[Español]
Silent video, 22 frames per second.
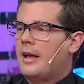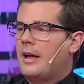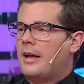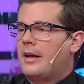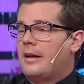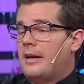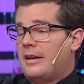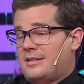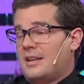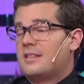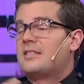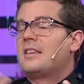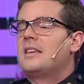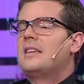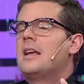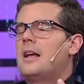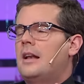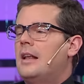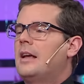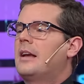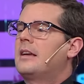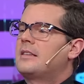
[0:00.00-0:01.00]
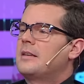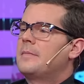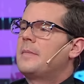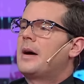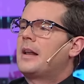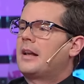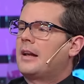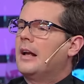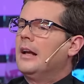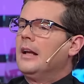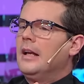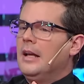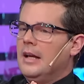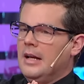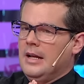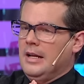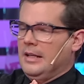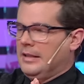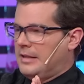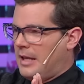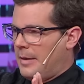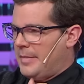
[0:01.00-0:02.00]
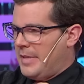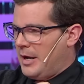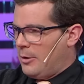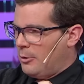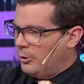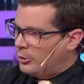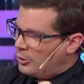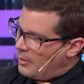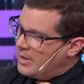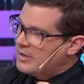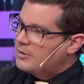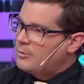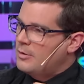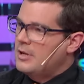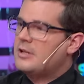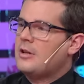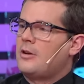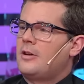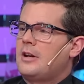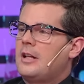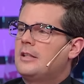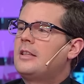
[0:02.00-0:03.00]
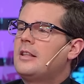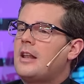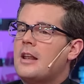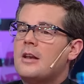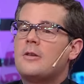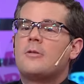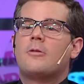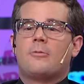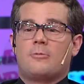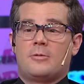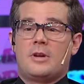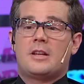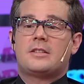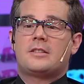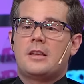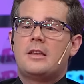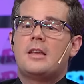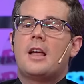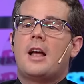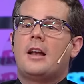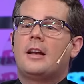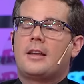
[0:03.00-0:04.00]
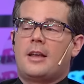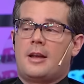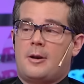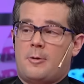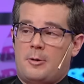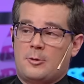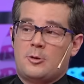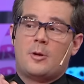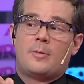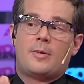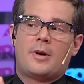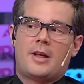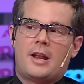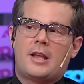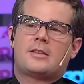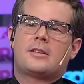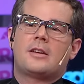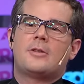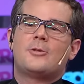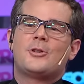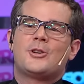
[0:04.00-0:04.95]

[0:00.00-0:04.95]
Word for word: esas señales que se marcan, también nuestros visualizadores tienen una señal que es cuando aparece